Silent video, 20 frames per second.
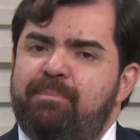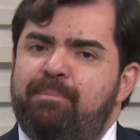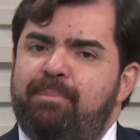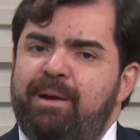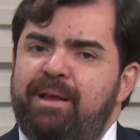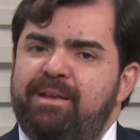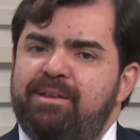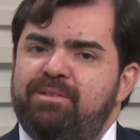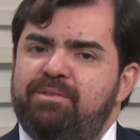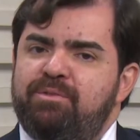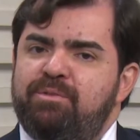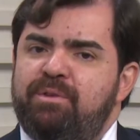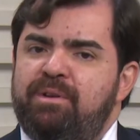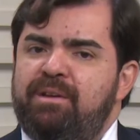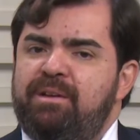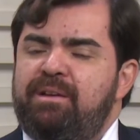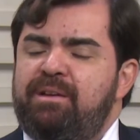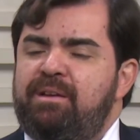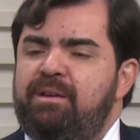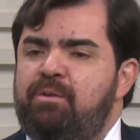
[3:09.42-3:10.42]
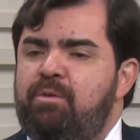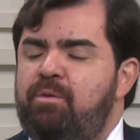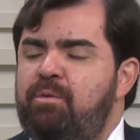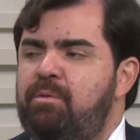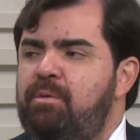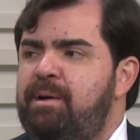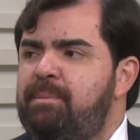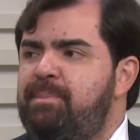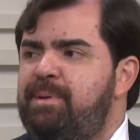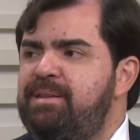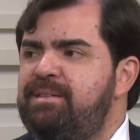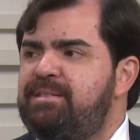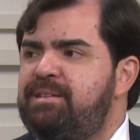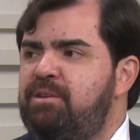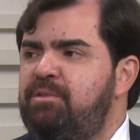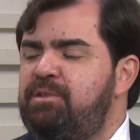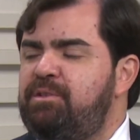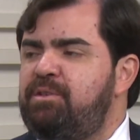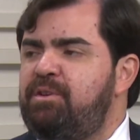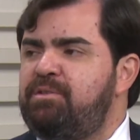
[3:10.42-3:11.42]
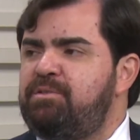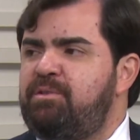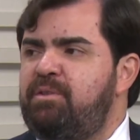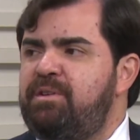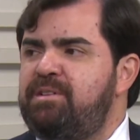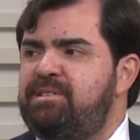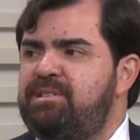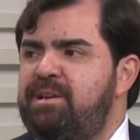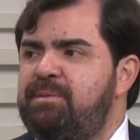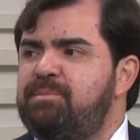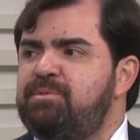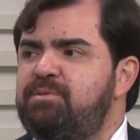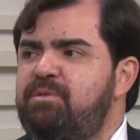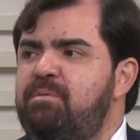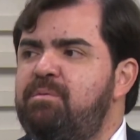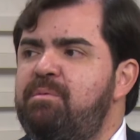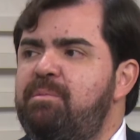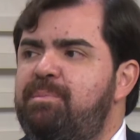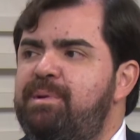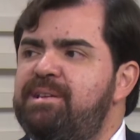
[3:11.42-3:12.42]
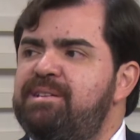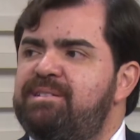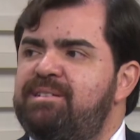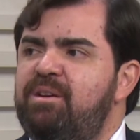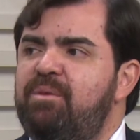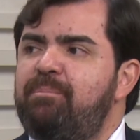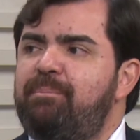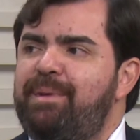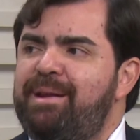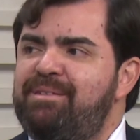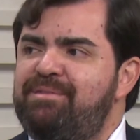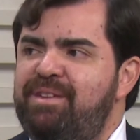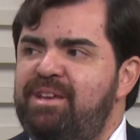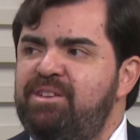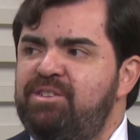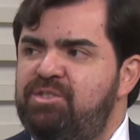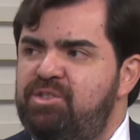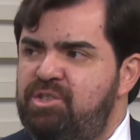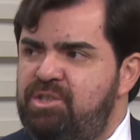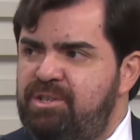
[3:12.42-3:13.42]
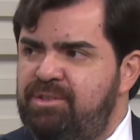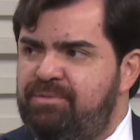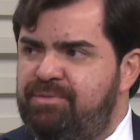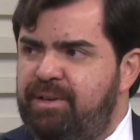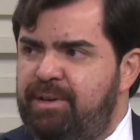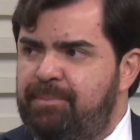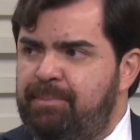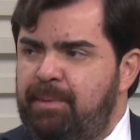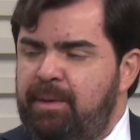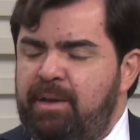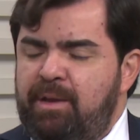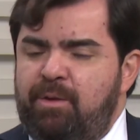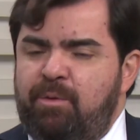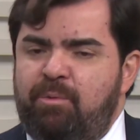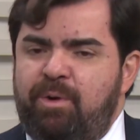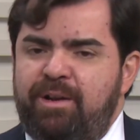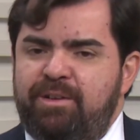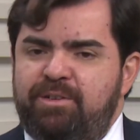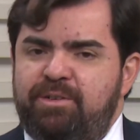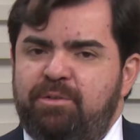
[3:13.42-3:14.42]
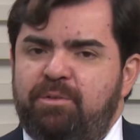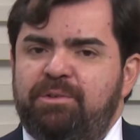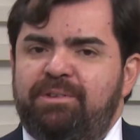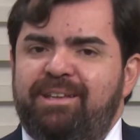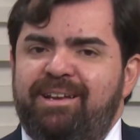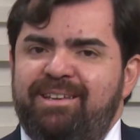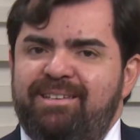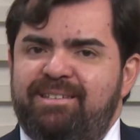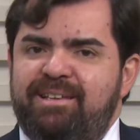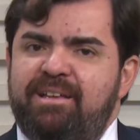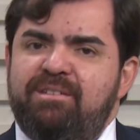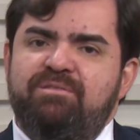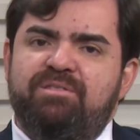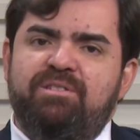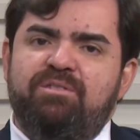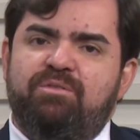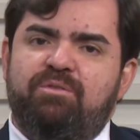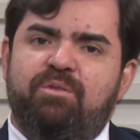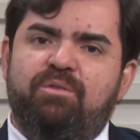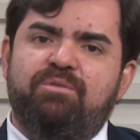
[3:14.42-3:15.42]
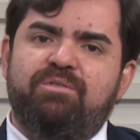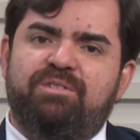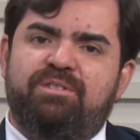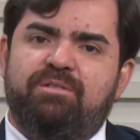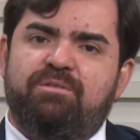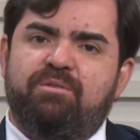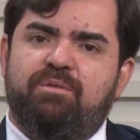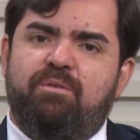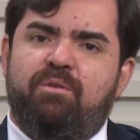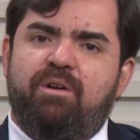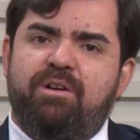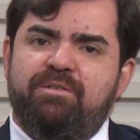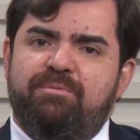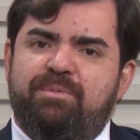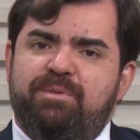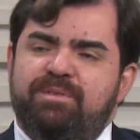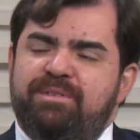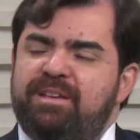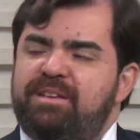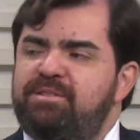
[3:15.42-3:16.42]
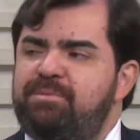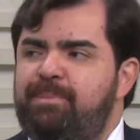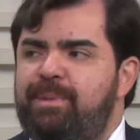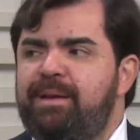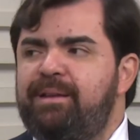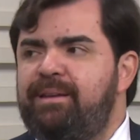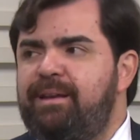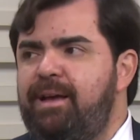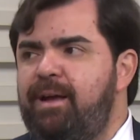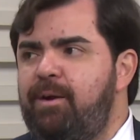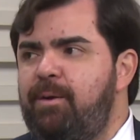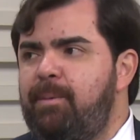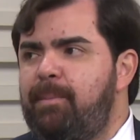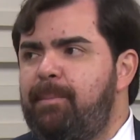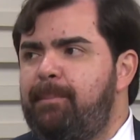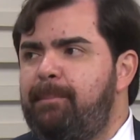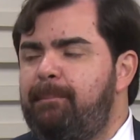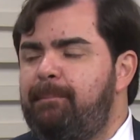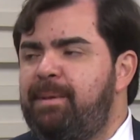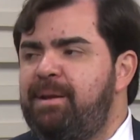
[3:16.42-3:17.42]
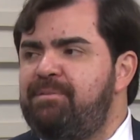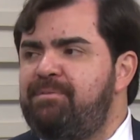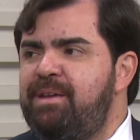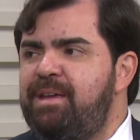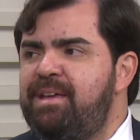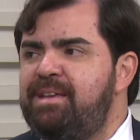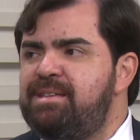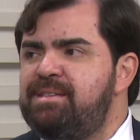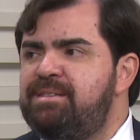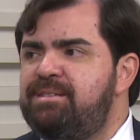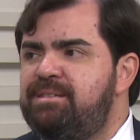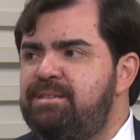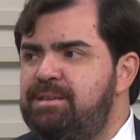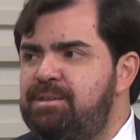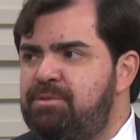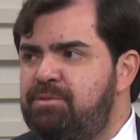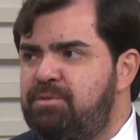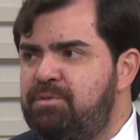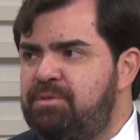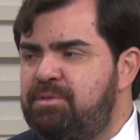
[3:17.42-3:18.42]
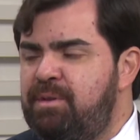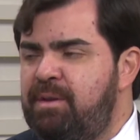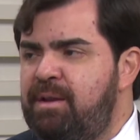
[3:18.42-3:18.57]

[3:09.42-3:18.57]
preso com a prisão que nós conhecemos como prisão preventiva. O artigo 312 do Código de Processo Penal prevê requisitos